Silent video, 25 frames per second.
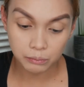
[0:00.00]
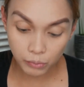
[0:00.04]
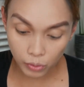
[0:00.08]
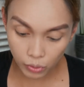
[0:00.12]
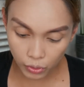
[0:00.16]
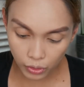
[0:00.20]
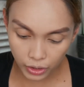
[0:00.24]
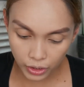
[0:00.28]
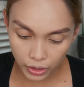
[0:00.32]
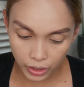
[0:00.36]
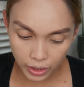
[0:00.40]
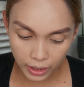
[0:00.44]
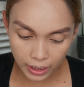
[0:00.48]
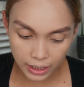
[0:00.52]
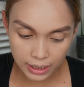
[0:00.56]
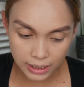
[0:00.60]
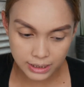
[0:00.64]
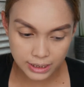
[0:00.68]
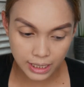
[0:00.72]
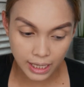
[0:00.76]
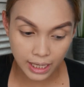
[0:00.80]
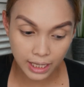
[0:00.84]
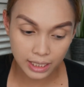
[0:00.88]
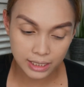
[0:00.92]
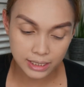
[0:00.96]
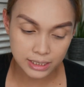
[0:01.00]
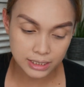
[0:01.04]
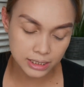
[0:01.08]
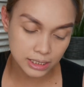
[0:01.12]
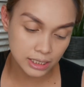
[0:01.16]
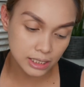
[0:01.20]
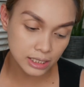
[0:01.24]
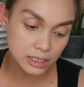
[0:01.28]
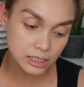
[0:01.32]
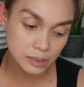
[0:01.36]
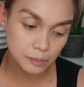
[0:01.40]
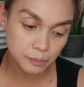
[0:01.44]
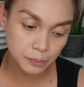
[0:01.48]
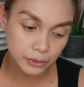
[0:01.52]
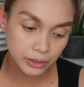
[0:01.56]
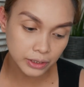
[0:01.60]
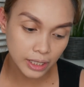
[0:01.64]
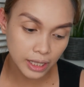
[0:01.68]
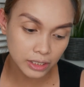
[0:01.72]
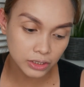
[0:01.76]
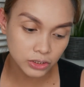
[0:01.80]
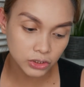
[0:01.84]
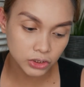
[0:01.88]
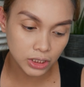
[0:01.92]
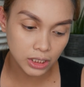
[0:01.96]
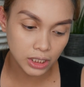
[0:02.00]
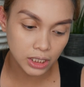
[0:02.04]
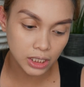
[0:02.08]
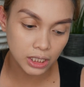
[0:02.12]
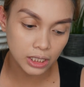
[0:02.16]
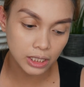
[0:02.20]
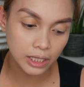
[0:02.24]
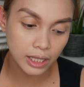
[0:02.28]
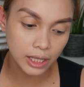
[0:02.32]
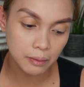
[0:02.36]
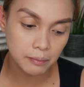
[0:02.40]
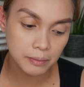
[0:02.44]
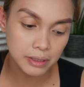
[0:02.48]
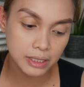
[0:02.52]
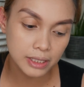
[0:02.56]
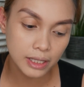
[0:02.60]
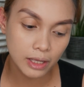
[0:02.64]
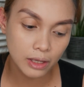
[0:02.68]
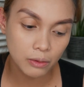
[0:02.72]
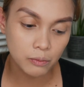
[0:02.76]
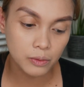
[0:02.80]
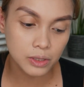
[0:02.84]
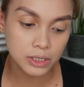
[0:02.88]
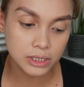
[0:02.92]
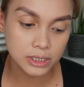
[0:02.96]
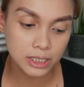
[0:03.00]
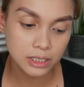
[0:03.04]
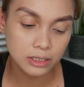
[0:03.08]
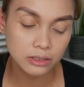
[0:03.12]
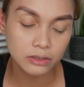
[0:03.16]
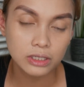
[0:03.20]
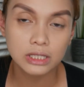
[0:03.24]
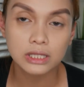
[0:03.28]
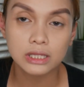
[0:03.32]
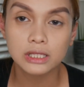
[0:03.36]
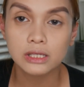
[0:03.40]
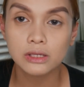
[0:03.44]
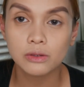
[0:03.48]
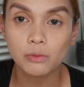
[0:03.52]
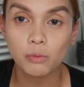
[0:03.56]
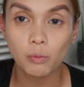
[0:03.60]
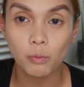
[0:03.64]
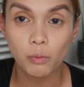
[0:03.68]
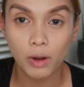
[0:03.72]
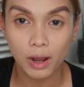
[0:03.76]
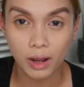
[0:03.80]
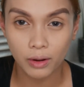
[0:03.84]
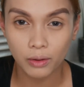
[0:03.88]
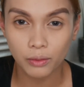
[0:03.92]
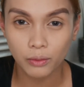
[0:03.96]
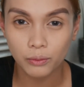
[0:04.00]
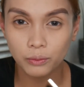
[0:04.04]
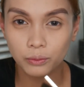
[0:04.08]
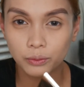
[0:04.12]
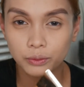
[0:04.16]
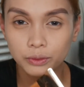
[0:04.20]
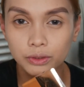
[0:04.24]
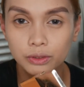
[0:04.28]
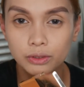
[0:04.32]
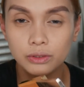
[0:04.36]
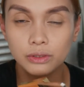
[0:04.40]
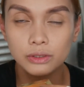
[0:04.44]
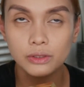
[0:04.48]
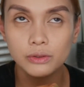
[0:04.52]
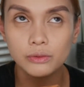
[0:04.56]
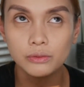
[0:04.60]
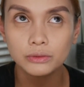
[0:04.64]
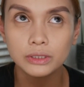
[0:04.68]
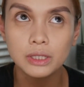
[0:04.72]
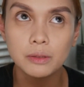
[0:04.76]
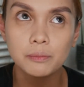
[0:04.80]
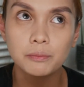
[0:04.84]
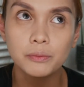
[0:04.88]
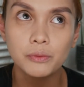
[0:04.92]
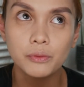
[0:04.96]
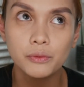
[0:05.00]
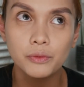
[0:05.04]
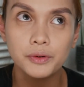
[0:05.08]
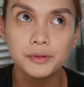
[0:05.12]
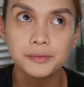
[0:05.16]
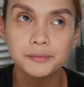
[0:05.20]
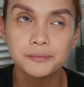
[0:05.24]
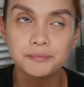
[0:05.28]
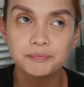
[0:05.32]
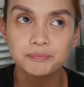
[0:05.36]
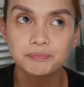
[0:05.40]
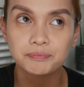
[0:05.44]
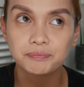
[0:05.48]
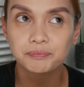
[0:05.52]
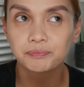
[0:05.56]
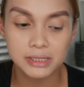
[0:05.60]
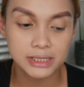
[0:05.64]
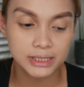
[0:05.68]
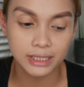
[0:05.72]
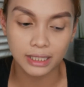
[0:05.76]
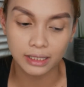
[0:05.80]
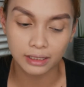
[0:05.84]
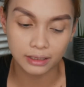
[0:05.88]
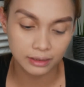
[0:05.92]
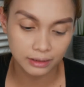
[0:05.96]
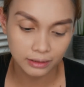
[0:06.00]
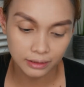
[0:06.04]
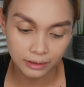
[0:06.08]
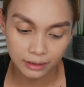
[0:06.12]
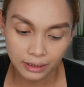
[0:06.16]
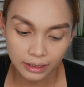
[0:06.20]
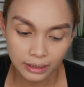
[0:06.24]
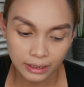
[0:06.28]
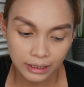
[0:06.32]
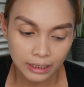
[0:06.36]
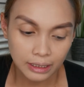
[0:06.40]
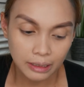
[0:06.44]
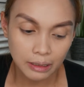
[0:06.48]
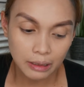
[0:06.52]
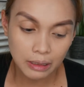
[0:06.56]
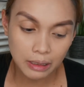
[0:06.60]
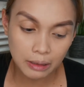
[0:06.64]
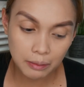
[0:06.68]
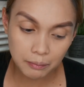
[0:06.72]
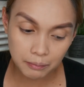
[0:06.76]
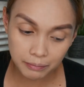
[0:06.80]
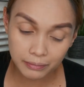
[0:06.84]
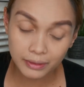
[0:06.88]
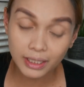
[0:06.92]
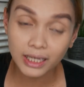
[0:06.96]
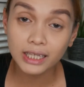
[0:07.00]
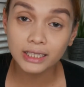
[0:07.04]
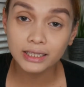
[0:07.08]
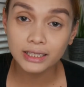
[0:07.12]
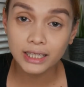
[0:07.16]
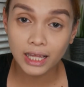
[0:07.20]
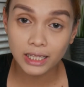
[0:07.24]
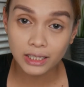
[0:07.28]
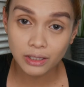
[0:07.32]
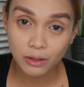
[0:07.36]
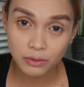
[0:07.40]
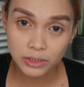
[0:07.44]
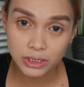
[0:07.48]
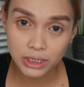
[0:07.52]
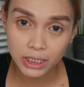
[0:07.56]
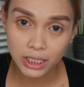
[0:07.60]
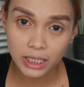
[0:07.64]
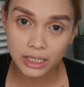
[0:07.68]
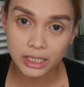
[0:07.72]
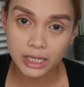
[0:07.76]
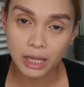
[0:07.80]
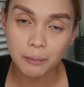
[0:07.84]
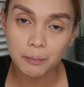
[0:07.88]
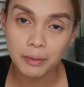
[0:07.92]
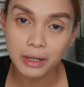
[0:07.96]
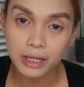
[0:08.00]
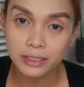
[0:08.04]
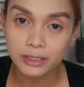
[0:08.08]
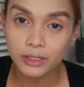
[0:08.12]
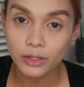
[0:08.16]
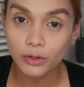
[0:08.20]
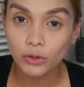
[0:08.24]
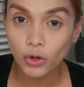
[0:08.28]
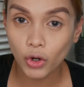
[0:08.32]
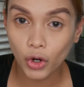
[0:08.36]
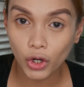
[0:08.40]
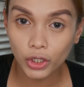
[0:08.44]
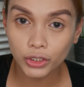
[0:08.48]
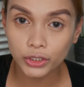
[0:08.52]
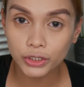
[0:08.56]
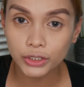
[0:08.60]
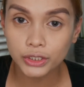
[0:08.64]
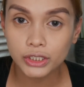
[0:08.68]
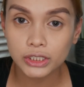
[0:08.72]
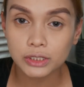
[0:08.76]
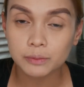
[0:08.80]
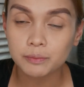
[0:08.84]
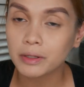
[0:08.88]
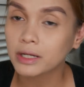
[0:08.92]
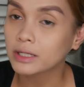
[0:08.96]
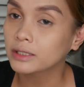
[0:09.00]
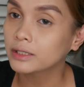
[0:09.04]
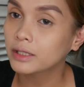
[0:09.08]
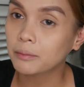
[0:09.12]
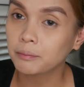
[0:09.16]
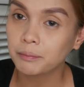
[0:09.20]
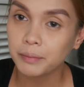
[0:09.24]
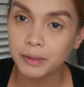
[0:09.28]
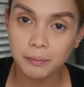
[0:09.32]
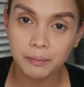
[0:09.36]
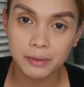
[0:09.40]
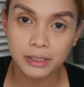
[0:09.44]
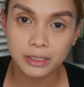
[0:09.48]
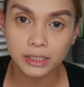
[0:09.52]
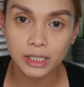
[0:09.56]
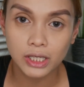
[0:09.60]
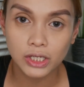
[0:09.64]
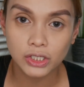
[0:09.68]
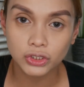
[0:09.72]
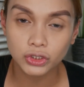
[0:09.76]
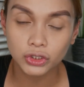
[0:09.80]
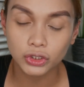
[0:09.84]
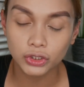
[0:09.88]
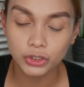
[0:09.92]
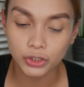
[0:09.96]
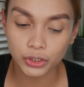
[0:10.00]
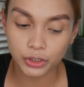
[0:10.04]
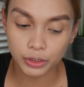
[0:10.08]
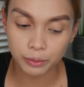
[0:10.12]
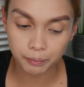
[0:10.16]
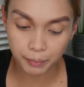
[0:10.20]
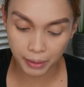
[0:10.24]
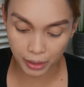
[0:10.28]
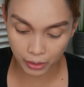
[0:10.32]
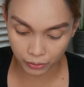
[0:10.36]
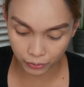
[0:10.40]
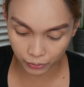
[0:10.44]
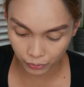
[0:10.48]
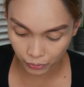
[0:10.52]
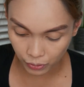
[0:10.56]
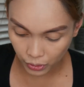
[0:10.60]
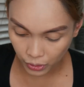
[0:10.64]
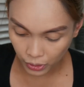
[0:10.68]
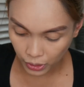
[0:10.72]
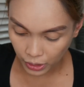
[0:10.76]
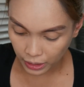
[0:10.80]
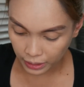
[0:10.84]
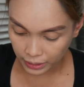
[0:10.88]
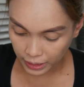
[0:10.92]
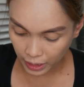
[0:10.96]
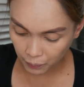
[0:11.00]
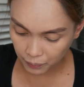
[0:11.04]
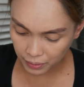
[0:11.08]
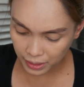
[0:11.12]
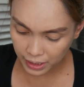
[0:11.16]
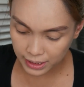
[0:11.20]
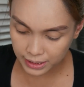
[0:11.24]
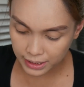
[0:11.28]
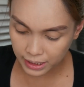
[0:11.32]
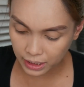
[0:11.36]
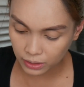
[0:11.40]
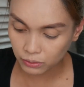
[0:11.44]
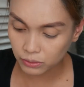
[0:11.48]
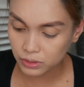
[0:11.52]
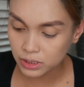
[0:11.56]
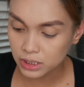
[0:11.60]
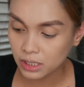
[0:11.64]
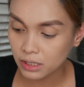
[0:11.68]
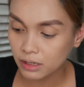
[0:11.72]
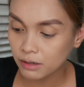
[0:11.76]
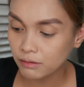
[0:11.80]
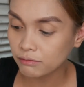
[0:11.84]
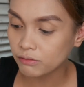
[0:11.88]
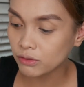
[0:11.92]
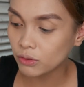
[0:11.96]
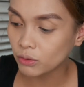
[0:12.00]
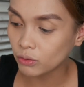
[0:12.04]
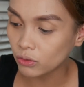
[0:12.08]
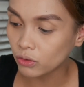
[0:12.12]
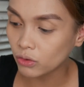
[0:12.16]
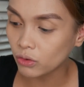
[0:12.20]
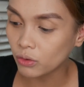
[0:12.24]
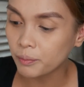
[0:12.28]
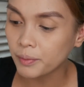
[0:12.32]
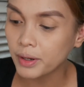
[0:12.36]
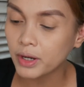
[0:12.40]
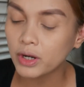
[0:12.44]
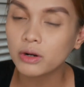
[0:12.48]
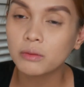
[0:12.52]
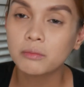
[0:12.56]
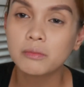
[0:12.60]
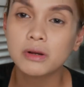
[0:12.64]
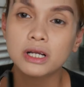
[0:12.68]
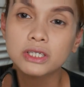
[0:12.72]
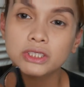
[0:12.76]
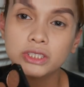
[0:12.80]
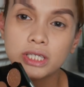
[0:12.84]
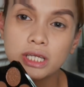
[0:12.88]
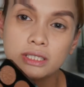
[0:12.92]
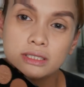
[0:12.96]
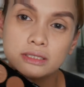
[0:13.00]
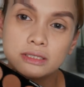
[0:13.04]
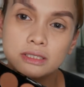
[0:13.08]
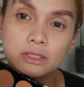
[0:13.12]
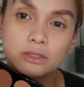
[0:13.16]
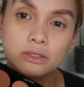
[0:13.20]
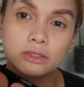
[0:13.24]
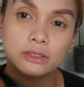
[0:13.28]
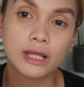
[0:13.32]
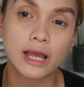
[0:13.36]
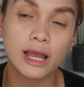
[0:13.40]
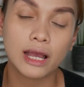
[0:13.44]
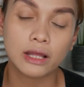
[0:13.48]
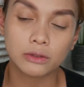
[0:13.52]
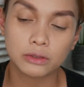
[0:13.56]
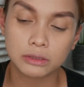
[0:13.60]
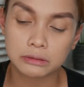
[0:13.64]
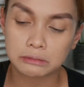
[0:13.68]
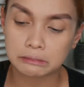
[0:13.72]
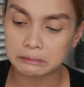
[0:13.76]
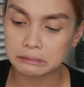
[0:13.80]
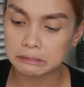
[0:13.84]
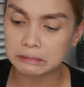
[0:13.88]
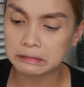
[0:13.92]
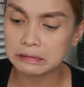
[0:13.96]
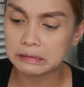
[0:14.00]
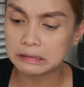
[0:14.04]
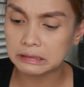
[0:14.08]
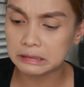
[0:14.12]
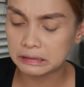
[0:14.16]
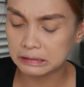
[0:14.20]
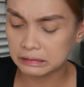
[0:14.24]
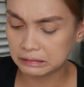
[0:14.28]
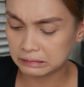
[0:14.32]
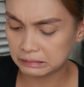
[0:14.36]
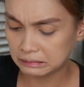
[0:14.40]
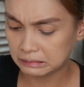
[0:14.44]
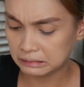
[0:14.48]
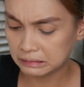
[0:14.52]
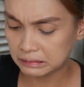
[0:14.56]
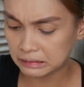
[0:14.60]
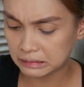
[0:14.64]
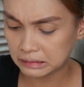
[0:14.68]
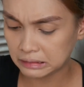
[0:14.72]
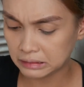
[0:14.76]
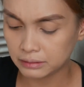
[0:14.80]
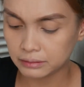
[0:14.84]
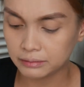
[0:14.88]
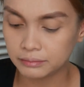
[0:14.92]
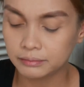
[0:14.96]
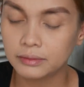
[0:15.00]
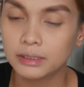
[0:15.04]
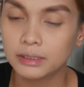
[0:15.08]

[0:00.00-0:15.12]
more kasi I can see its potential. I mean, I wasn't really wowed. Yung tipong, basta, nagandaan ako sa kanya. Maganda yung colors, maganda yung pigmentation. Pero, like what I said dun sa review ko, merong mga shades dito na halos, uh, huh,